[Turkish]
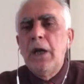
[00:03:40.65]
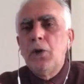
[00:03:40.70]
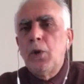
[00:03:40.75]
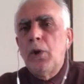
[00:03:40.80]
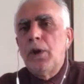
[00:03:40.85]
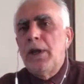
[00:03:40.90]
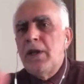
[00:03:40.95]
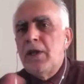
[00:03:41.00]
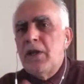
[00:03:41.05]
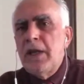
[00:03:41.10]

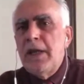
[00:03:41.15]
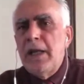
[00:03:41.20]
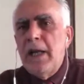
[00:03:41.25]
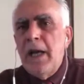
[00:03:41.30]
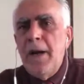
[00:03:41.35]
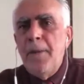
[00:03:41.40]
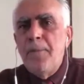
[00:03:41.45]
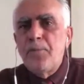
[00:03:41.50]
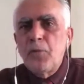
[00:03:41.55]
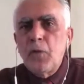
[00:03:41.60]

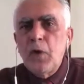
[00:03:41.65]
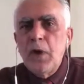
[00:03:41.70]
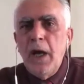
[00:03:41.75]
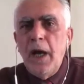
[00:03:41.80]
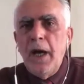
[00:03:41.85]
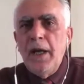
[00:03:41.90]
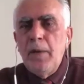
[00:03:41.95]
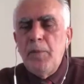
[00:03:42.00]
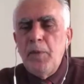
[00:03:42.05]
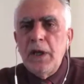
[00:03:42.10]
Dolayısıyla
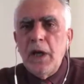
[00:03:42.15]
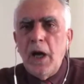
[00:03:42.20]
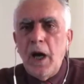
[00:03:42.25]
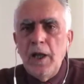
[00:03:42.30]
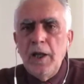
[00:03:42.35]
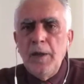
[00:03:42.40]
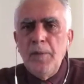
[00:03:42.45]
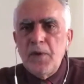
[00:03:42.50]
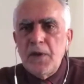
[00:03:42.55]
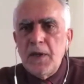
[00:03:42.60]
hani bir
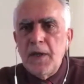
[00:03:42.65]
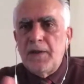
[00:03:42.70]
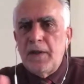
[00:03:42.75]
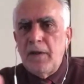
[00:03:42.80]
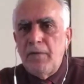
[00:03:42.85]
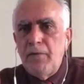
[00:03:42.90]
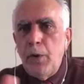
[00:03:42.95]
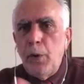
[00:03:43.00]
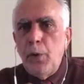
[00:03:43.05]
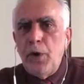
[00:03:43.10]
alım
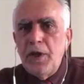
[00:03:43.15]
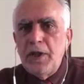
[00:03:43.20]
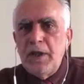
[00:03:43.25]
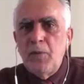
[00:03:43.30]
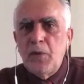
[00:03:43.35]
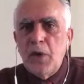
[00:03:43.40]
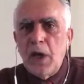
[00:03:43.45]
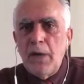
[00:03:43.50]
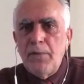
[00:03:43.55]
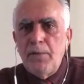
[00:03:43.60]
satım ve
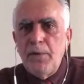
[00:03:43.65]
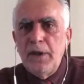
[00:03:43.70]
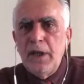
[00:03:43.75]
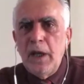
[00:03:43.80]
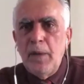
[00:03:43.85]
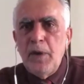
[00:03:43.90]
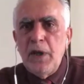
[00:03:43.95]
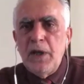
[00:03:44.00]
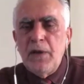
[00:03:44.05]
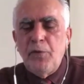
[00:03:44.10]
üretim
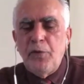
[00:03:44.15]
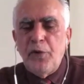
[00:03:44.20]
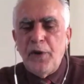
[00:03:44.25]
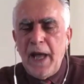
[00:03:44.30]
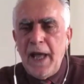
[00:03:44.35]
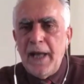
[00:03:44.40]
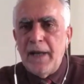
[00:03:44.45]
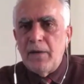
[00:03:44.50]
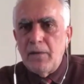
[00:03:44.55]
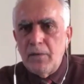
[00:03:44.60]
tarafında bir
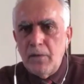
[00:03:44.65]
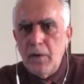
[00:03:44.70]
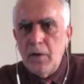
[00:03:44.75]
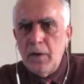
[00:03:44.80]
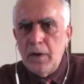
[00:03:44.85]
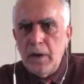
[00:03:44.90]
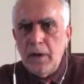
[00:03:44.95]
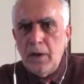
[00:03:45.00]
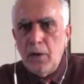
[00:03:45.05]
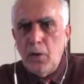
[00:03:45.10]
fren
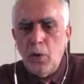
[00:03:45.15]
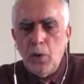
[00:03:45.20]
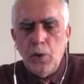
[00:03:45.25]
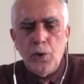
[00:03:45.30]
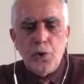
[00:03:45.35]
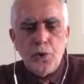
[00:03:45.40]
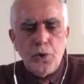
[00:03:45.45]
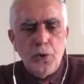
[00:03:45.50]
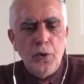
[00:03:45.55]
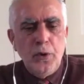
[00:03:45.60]
e,
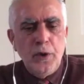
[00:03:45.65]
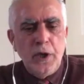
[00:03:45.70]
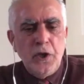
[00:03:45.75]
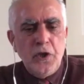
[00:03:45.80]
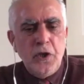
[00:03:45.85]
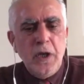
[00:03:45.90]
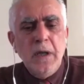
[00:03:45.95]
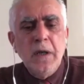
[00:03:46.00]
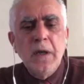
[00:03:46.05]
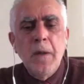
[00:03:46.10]
oluştuğu
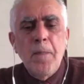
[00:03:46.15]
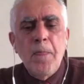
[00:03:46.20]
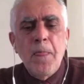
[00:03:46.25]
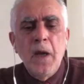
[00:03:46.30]
için